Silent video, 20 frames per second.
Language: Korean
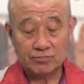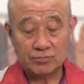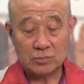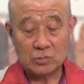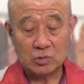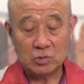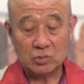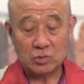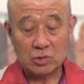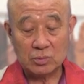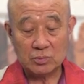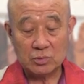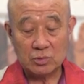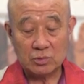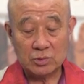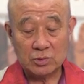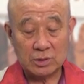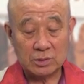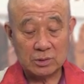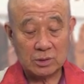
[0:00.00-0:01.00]
유럽
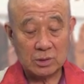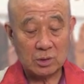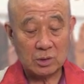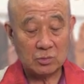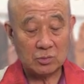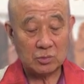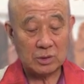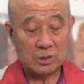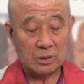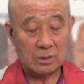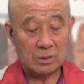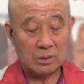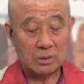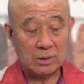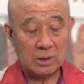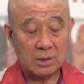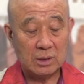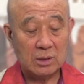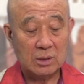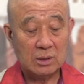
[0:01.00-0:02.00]
출신
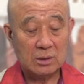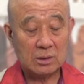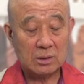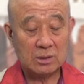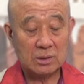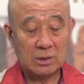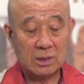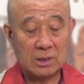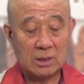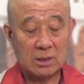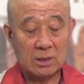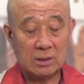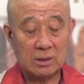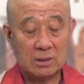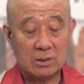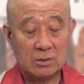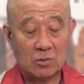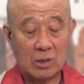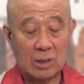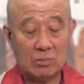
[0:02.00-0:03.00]
서구인들이 승려가
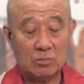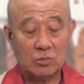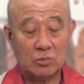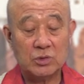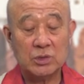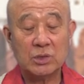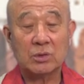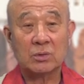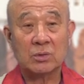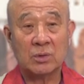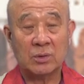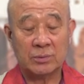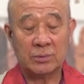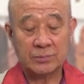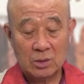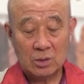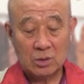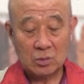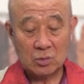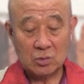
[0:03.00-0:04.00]
되는 관문이었고
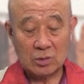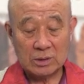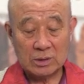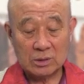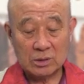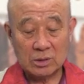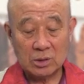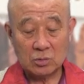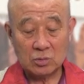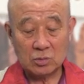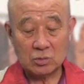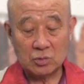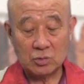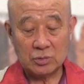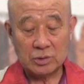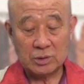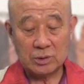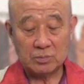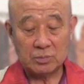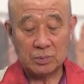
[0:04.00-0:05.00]
또한 서구
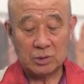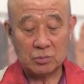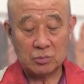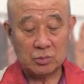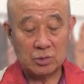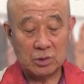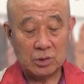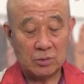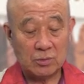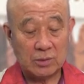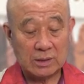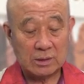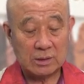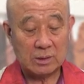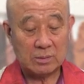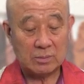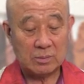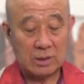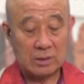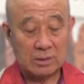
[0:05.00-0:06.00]
출신 비구들이
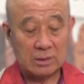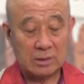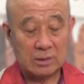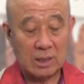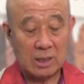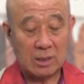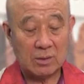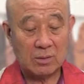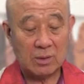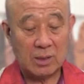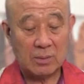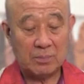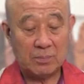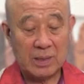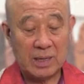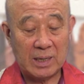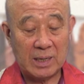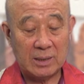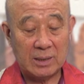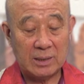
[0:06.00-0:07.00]
와서 명상과
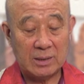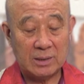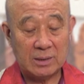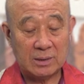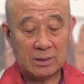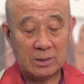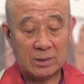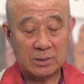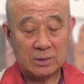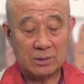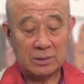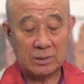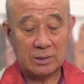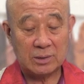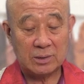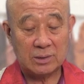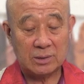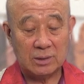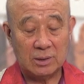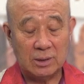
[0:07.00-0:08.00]
빨리어
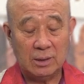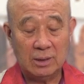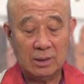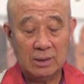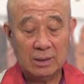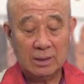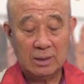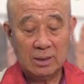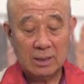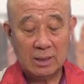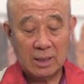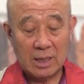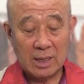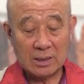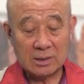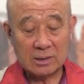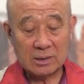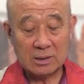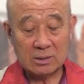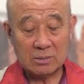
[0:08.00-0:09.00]
경전을
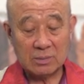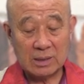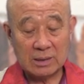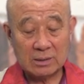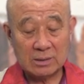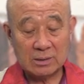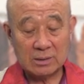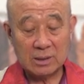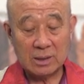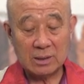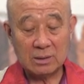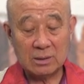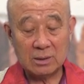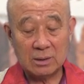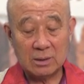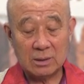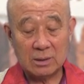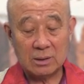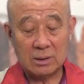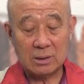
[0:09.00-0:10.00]
학습하는
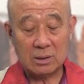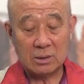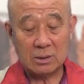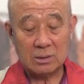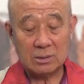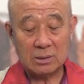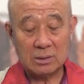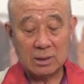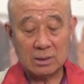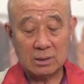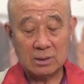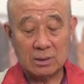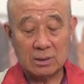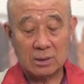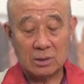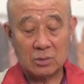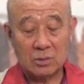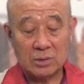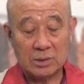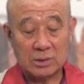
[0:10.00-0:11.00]

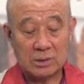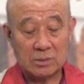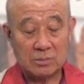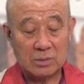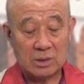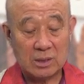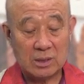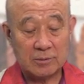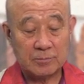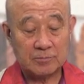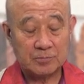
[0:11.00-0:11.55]
센터이기도 했습니다.